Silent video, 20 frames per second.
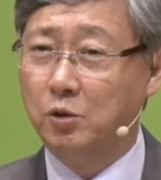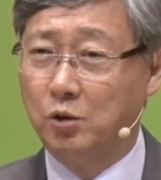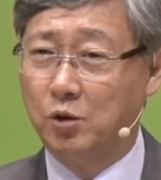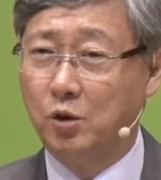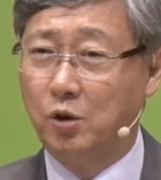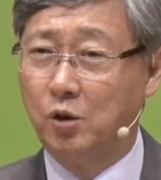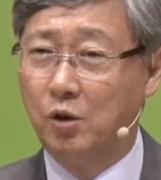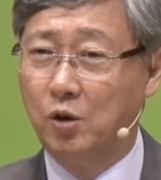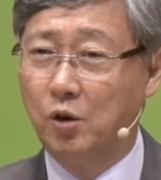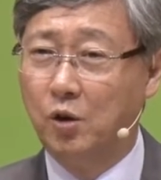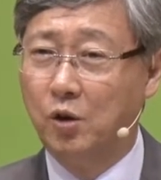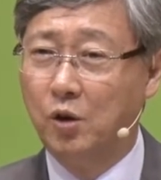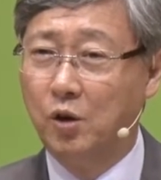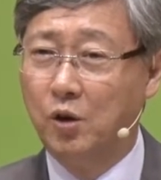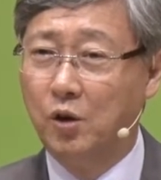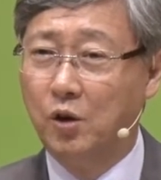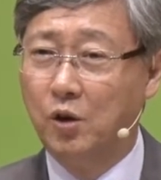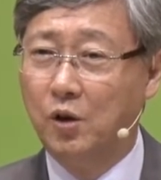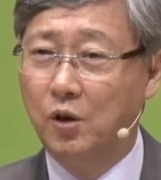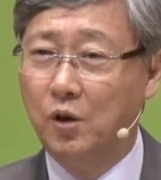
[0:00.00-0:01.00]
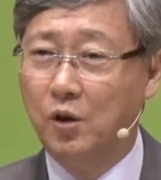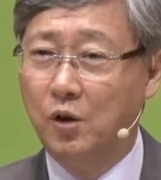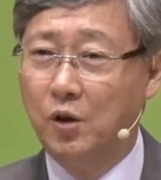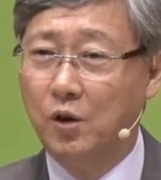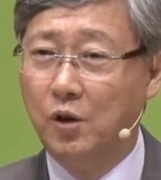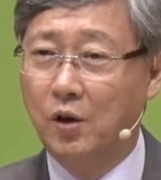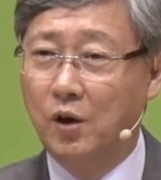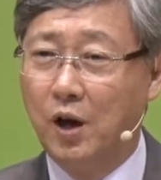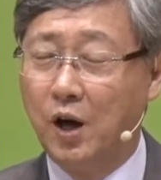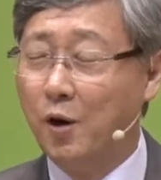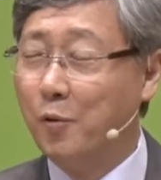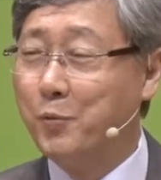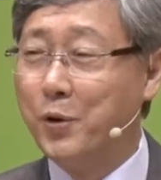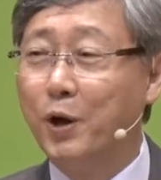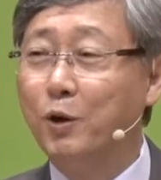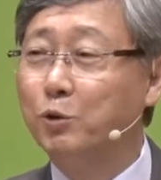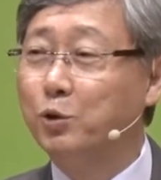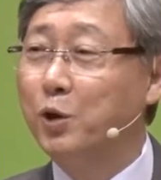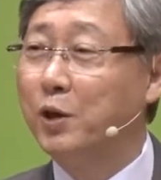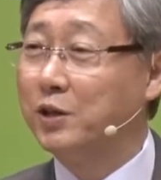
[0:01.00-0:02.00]
거죠. 아,
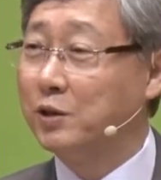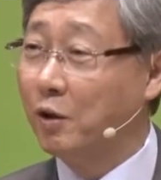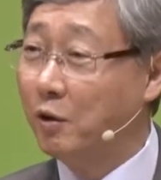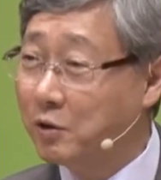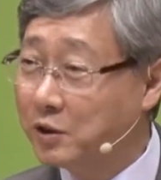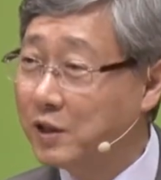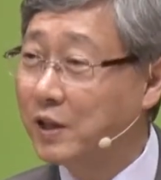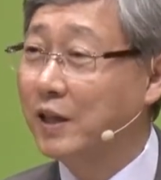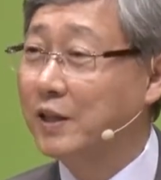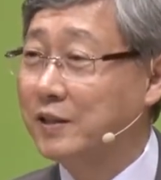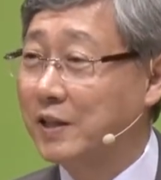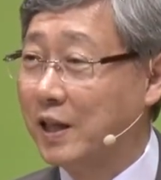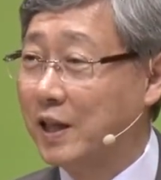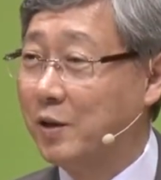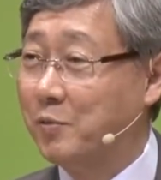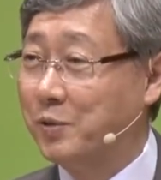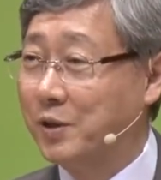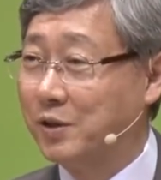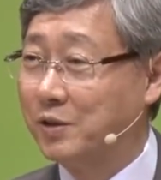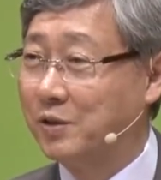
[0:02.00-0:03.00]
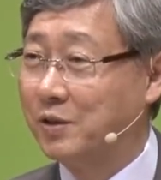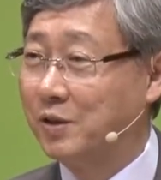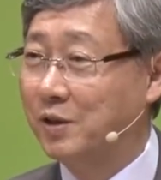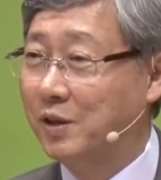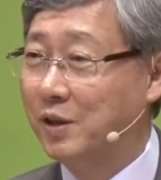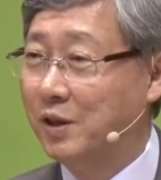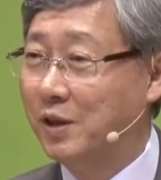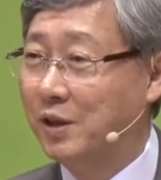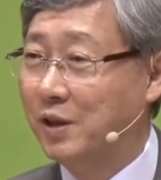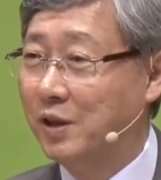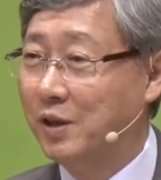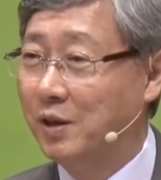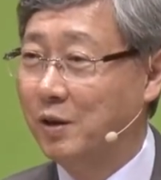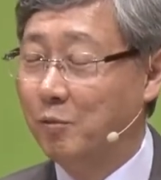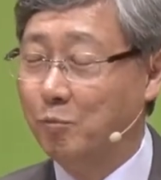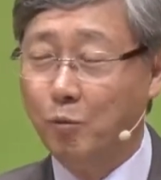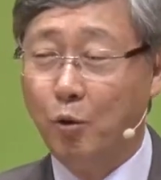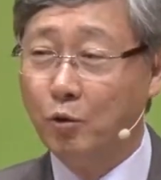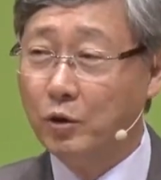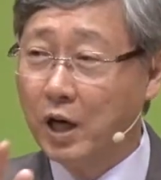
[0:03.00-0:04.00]
평소에 성실한 사람이었어요.
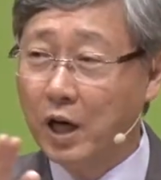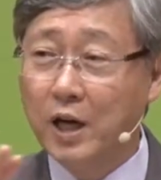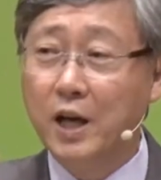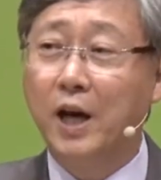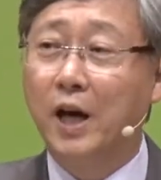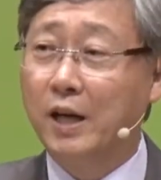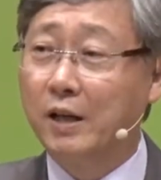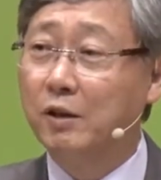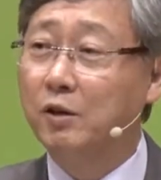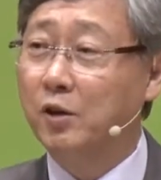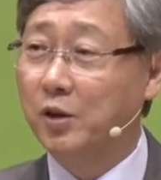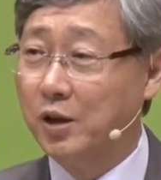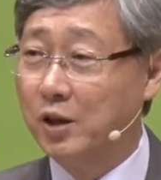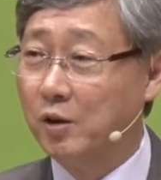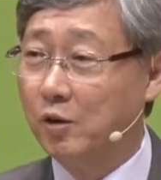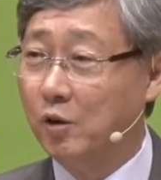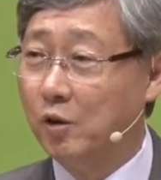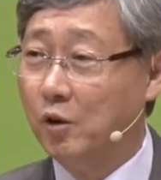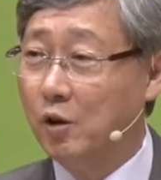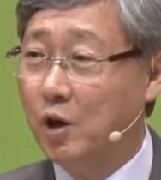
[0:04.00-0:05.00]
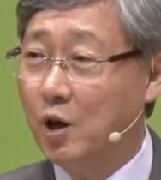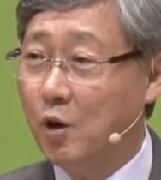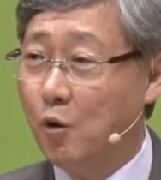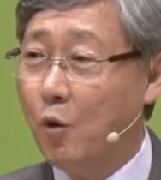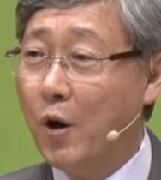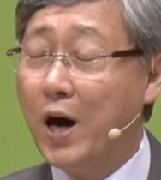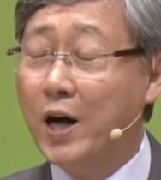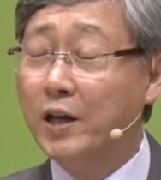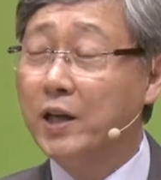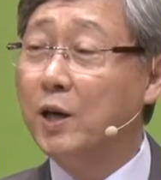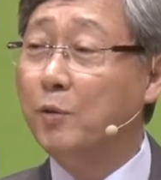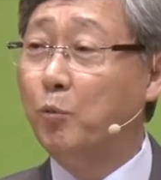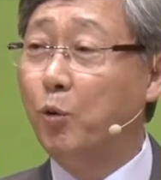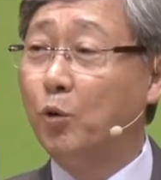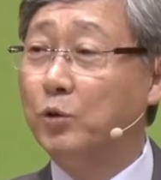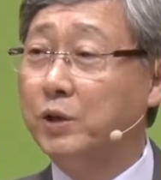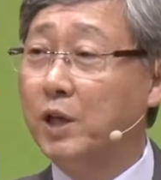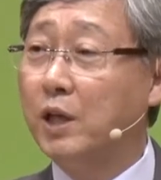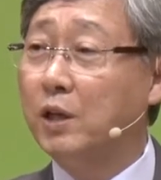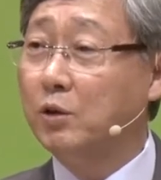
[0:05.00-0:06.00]
목 날라가는 거예요. 왕의
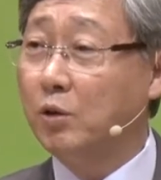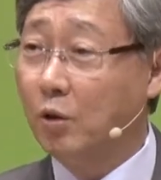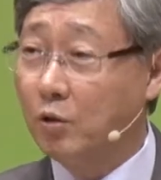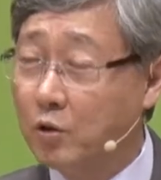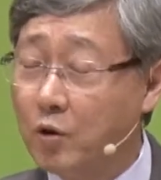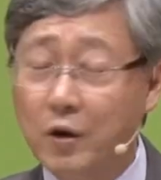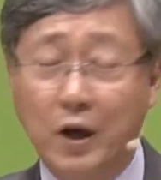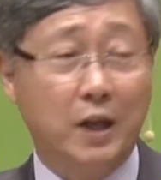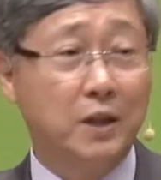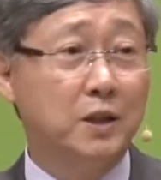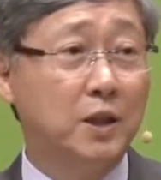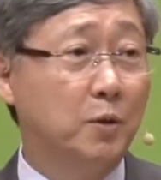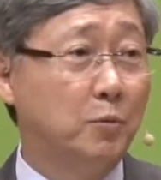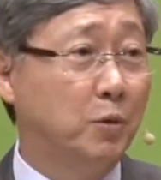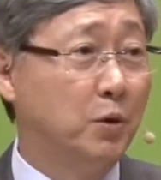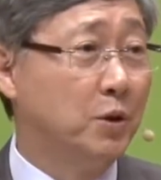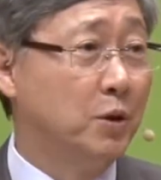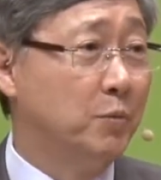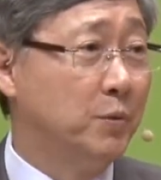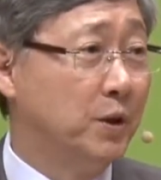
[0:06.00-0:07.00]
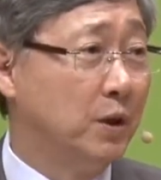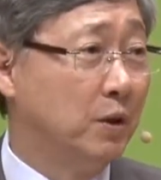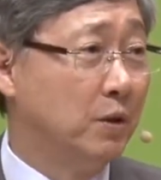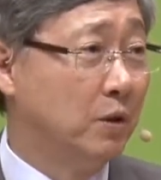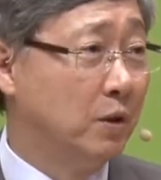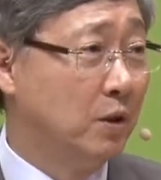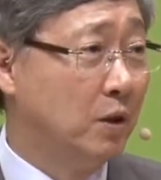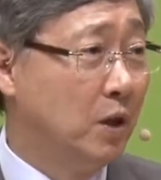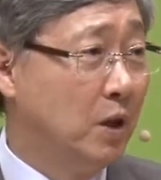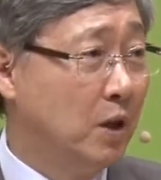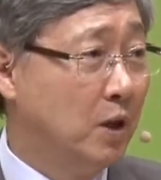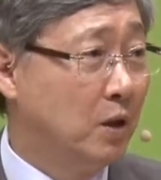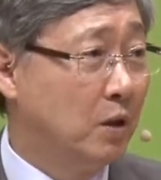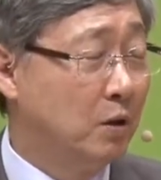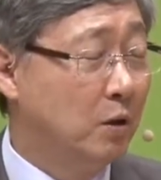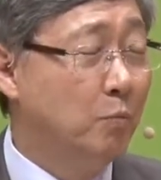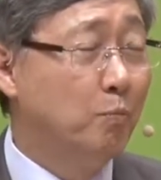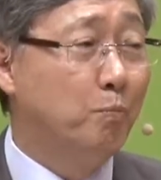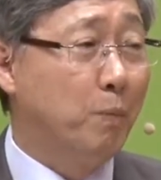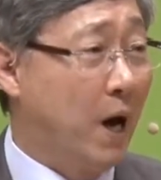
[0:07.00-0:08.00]
보좌에 덜컥 앉아버리면
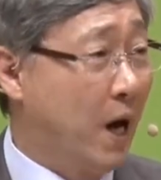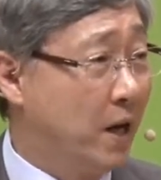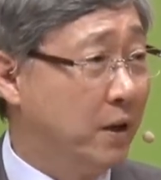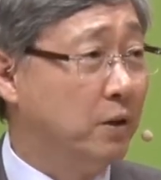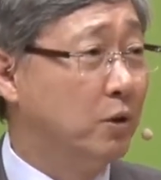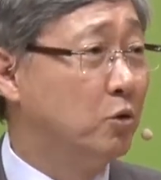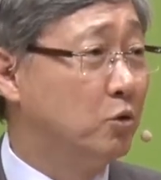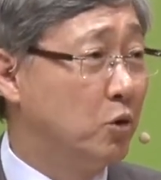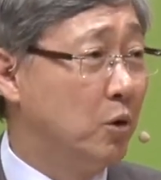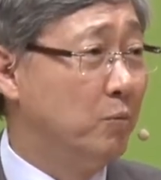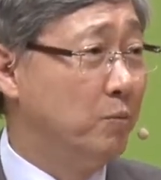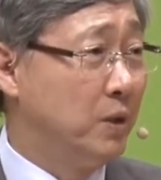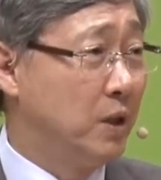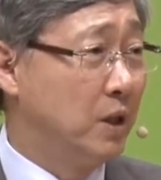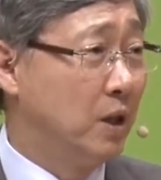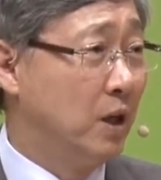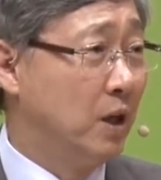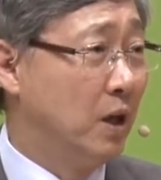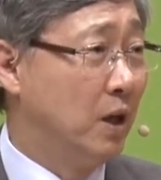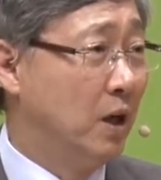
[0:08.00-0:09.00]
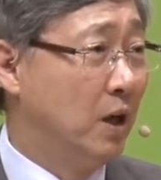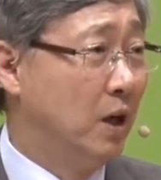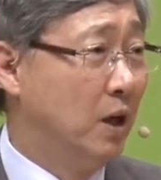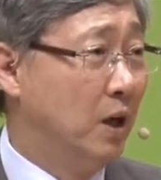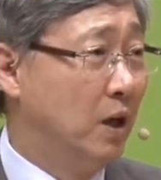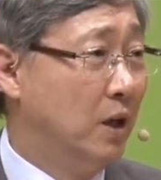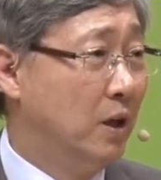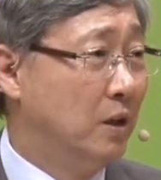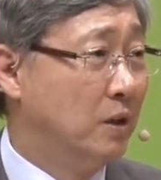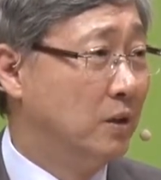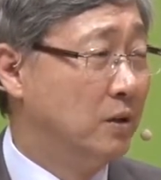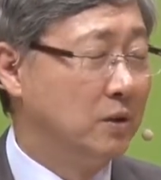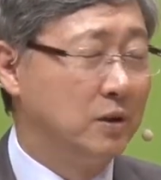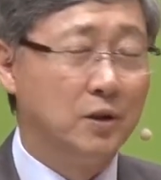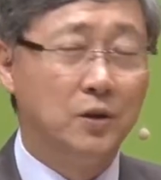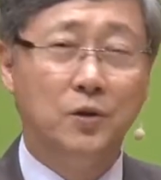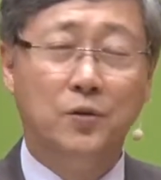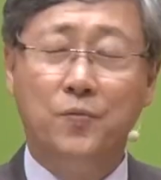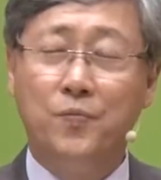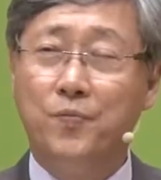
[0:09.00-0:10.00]
그건 반역죄입니다.
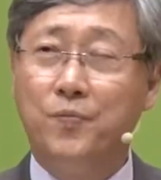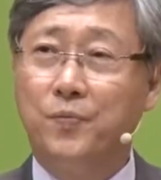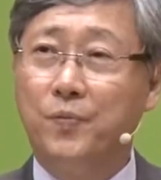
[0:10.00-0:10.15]
그렇죠?